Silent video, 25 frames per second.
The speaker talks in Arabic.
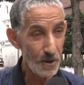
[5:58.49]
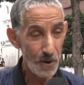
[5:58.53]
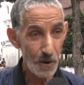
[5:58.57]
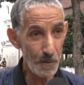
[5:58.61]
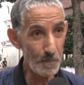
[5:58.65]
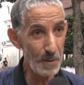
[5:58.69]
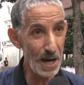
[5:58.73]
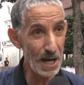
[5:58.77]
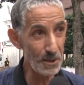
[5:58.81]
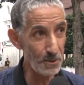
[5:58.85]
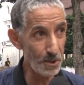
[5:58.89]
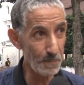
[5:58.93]

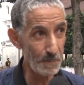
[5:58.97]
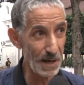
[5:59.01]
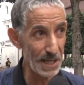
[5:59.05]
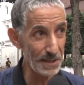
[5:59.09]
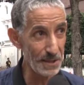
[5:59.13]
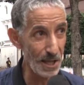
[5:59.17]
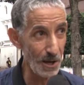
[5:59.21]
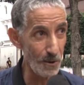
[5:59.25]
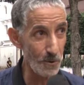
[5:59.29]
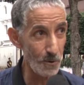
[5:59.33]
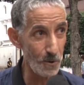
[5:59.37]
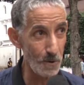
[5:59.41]
وما عندهم
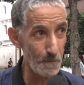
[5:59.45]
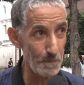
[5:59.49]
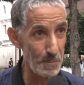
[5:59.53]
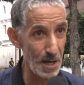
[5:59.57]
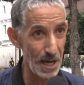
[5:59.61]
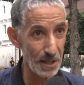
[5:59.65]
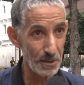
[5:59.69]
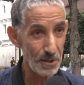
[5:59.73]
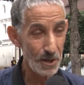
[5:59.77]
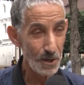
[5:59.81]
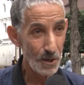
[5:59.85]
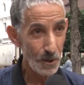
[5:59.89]
حتى
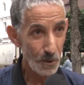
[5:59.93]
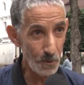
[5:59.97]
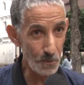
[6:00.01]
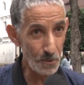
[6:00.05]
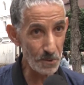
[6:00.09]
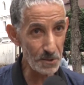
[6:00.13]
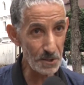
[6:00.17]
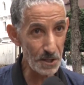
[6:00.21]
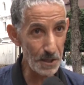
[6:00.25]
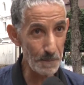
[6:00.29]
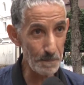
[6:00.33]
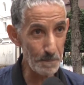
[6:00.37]
عقوبات
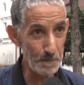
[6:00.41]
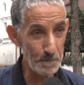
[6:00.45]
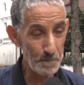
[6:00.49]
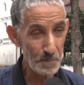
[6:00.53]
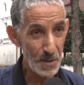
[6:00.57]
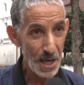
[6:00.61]
ونطلب